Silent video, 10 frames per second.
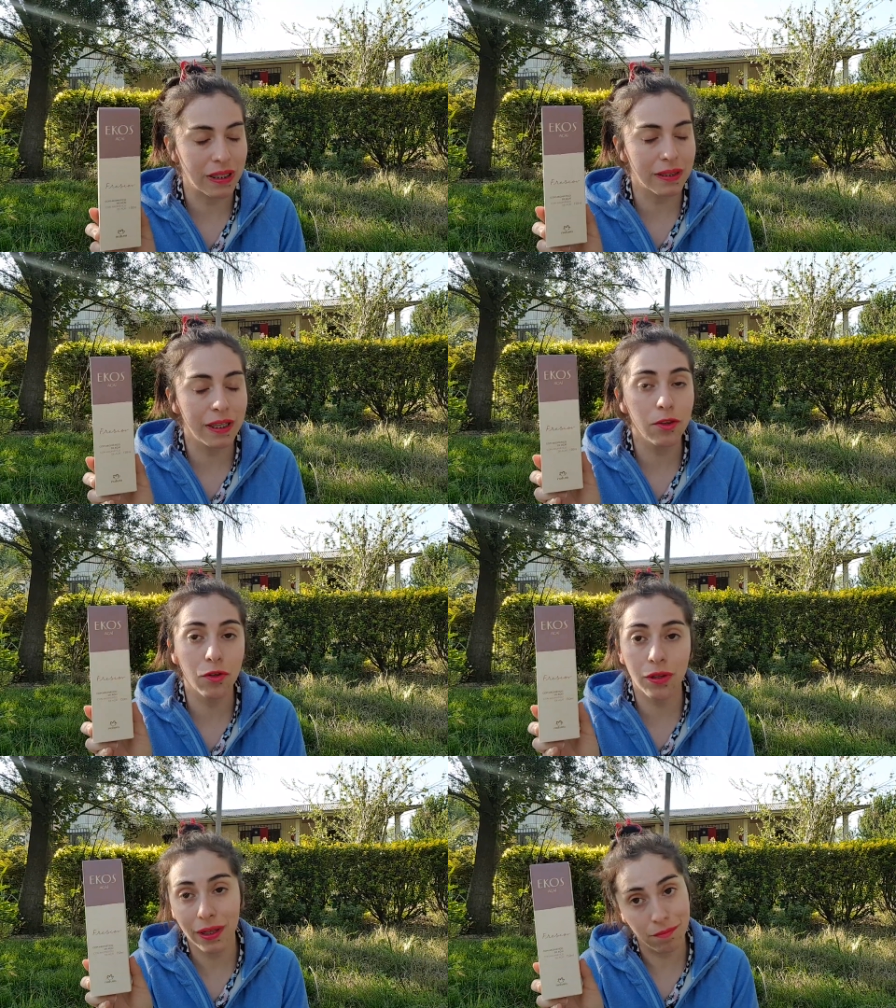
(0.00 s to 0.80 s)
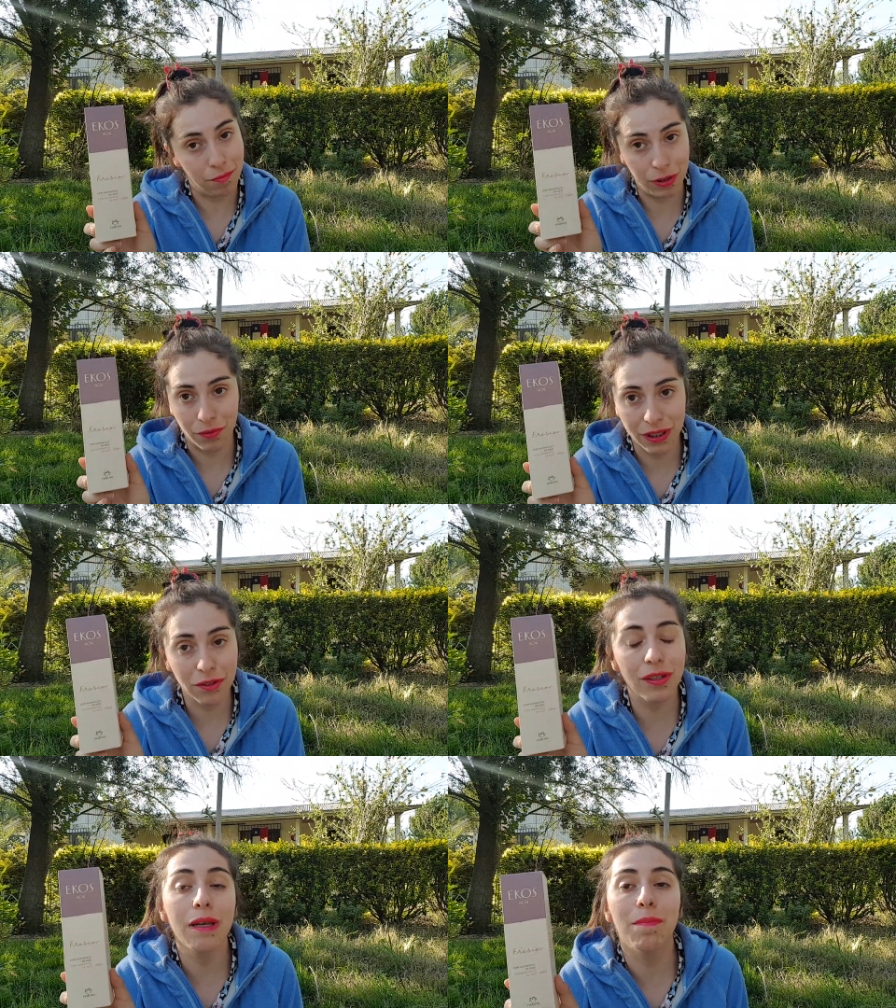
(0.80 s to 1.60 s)
dentro del, bueno,
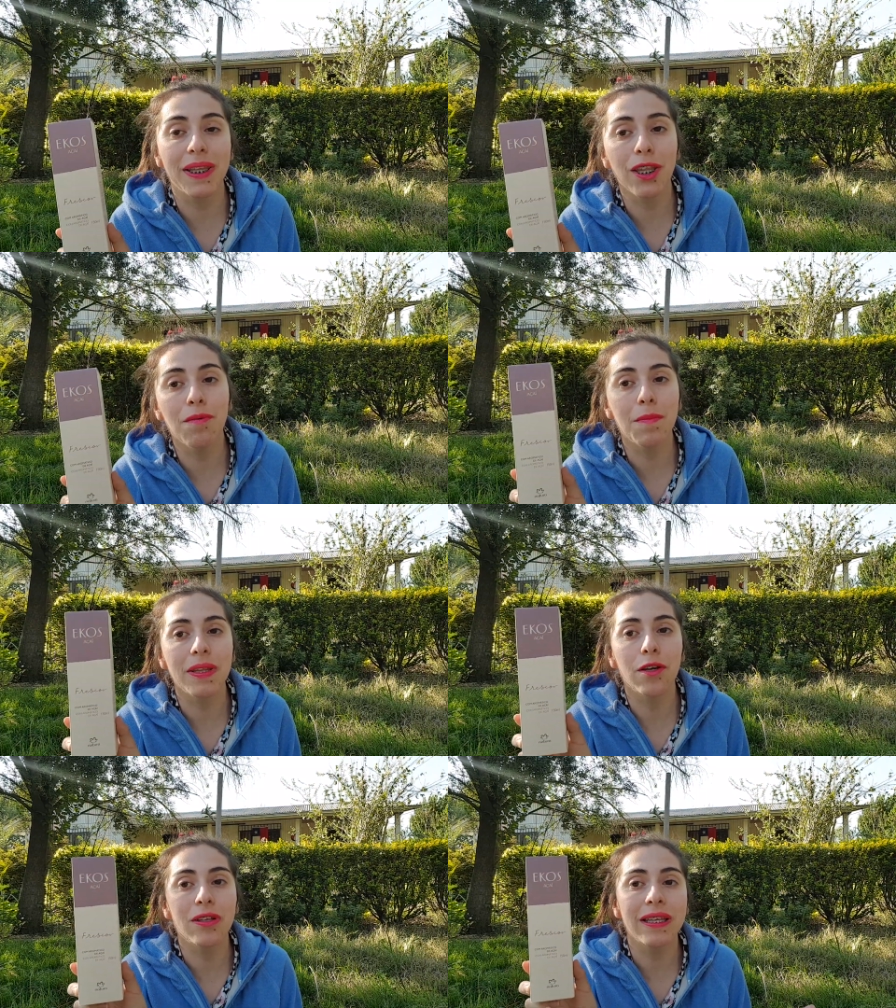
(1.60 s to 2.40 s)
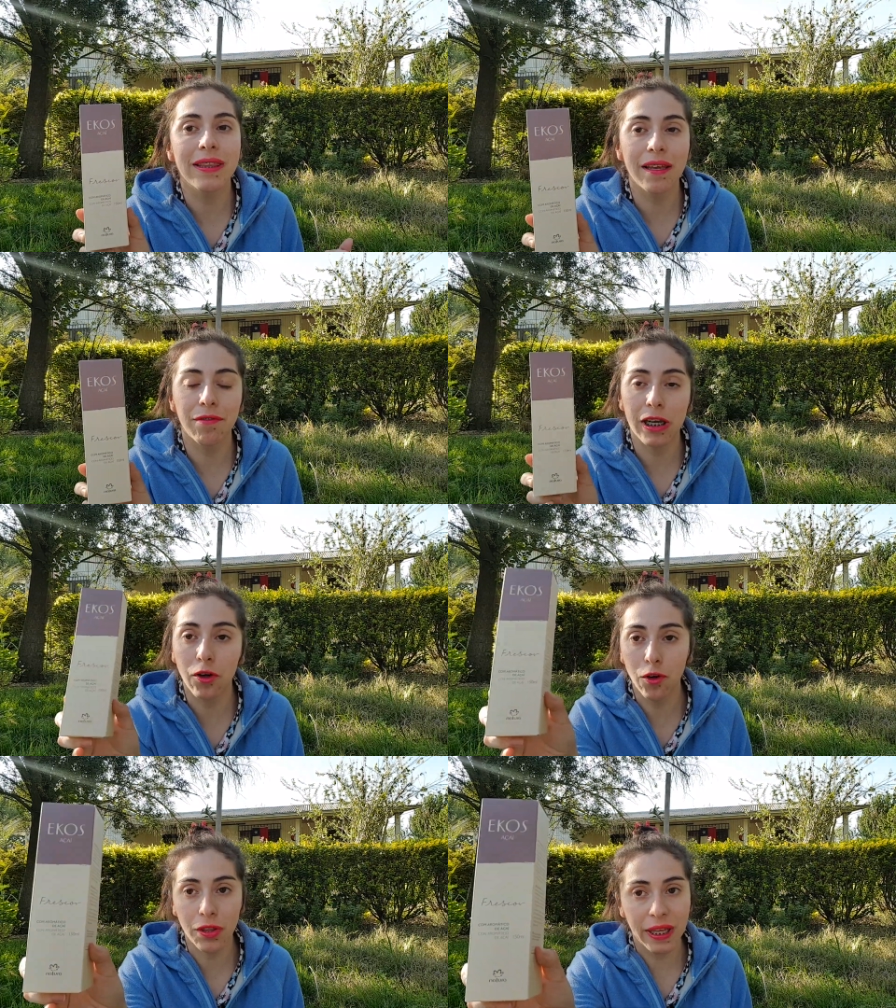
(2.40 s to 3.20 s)
dentro del pedido me pidieron este
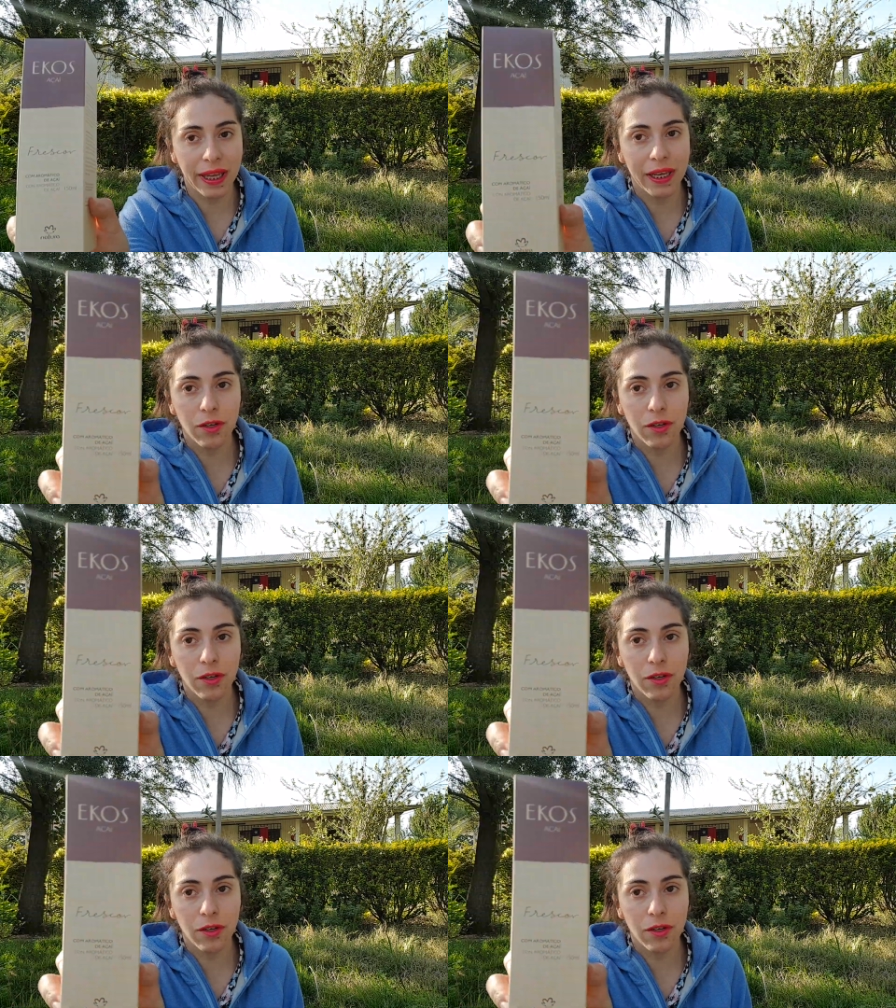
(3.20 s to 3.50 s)
frescor de